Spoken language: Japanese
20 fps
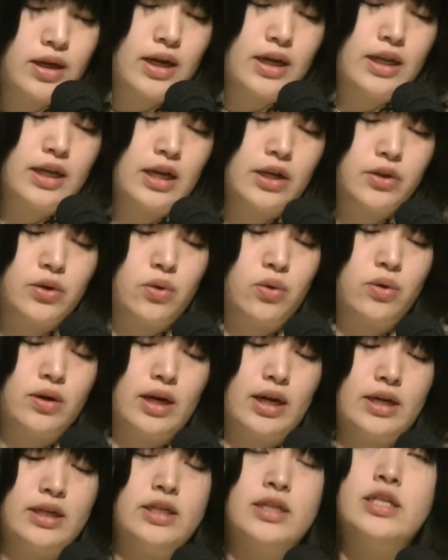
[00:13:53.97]
ガリア協
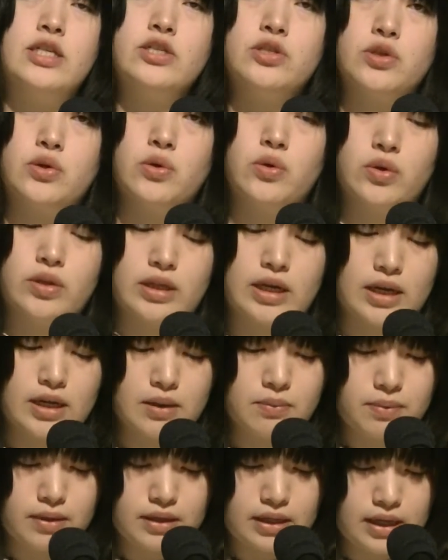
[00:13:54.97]
会理事長
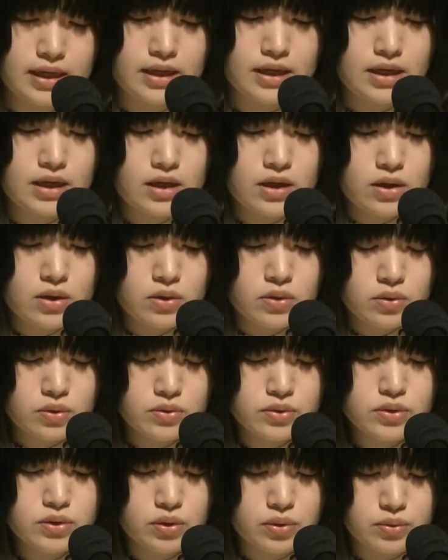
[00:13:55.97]
並びに
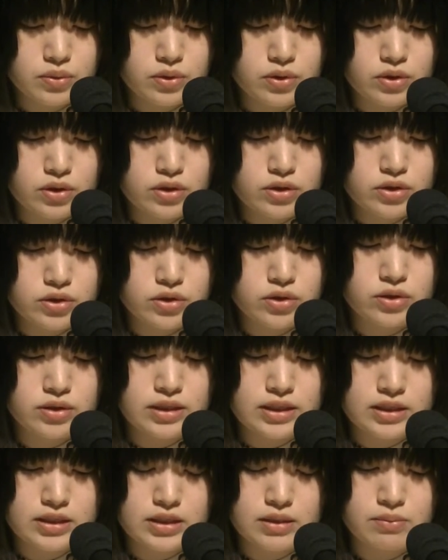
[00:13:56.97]
コストフ駐
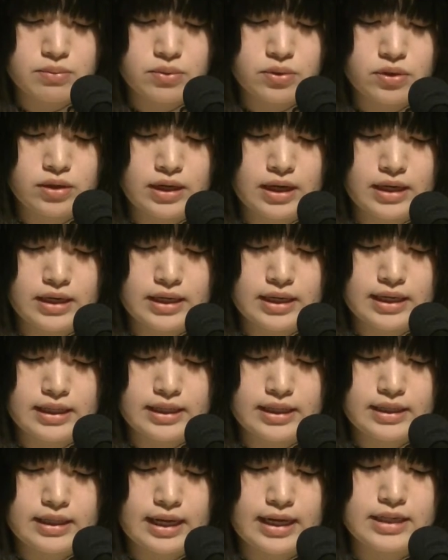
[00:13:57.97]
日ブルガリア
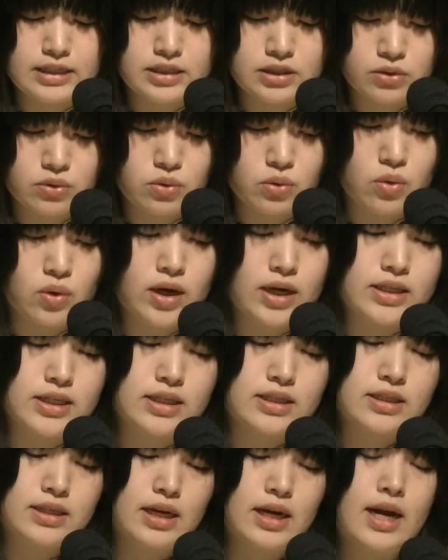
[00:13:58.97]
大使のご挨
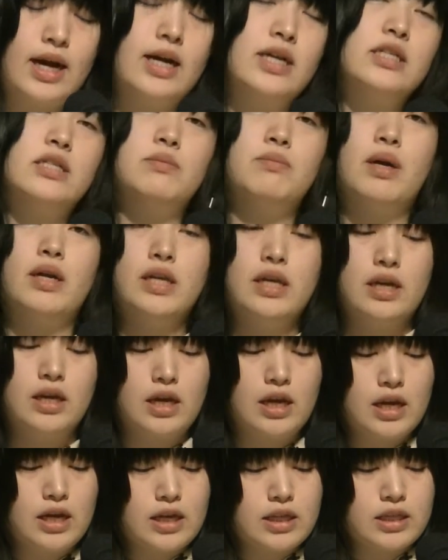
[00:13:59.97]
拶から始まり、
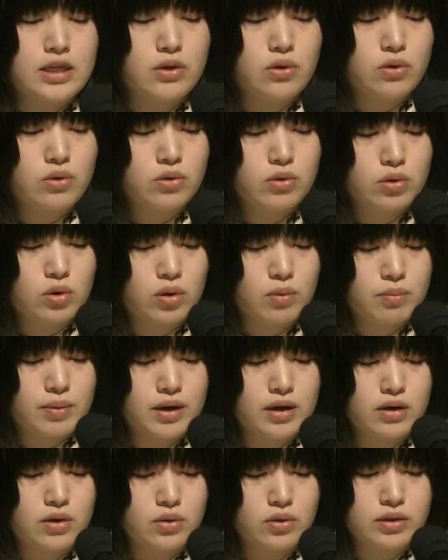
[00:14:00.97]
日本語
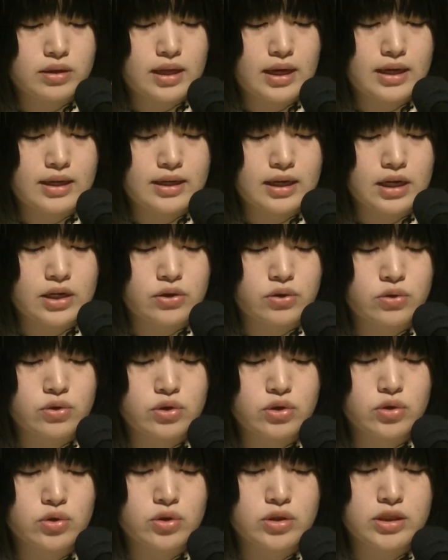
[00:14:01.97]
弁論大会優
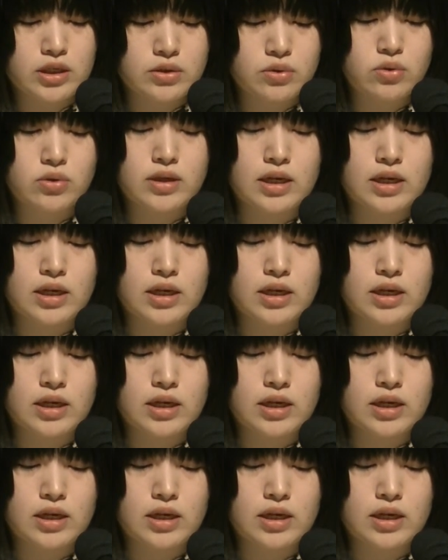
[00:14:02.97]
勝者の